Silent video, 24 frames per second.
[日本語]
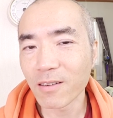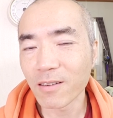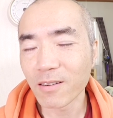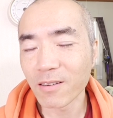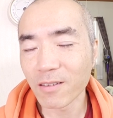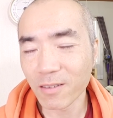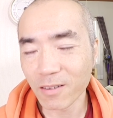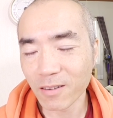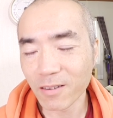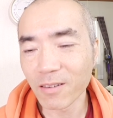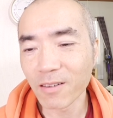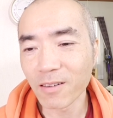
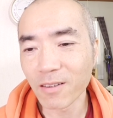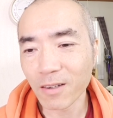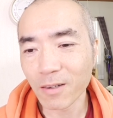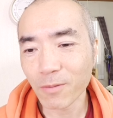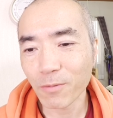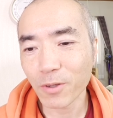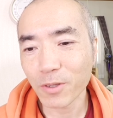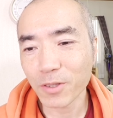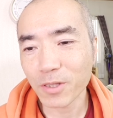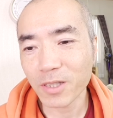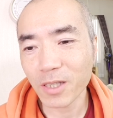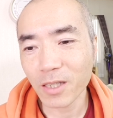
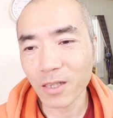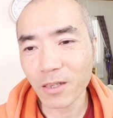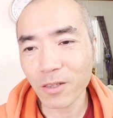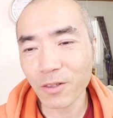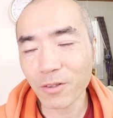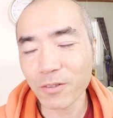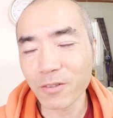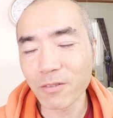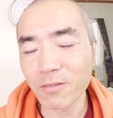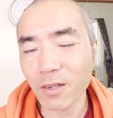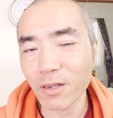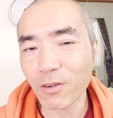もう全
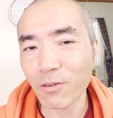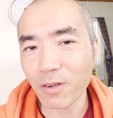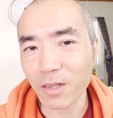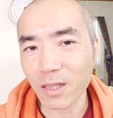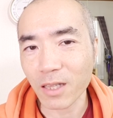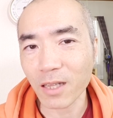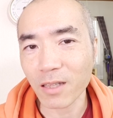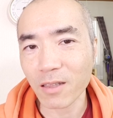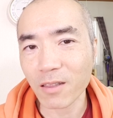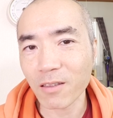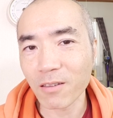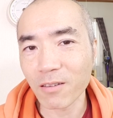粒粉はこれ
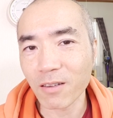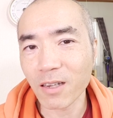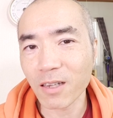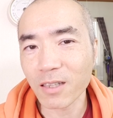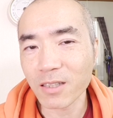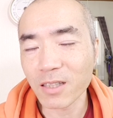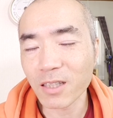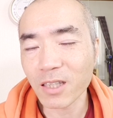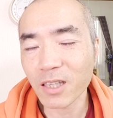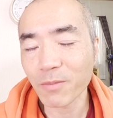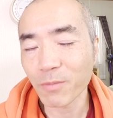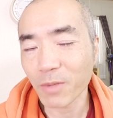だっていう
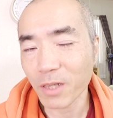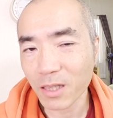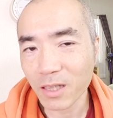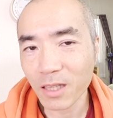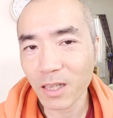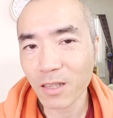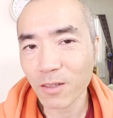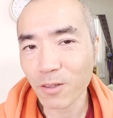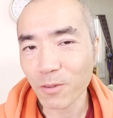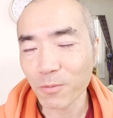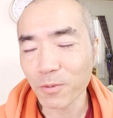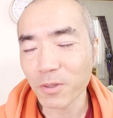感じで決まっ
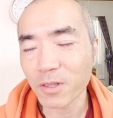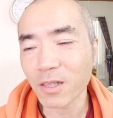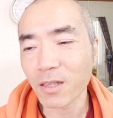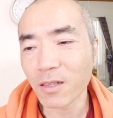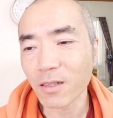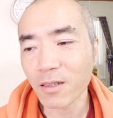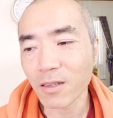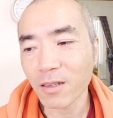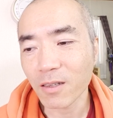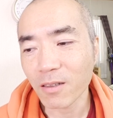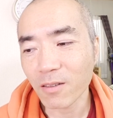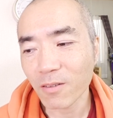たと思った
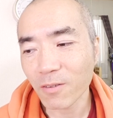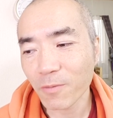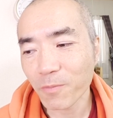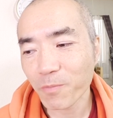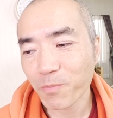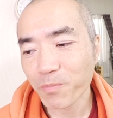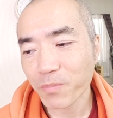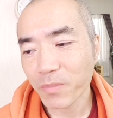んだけど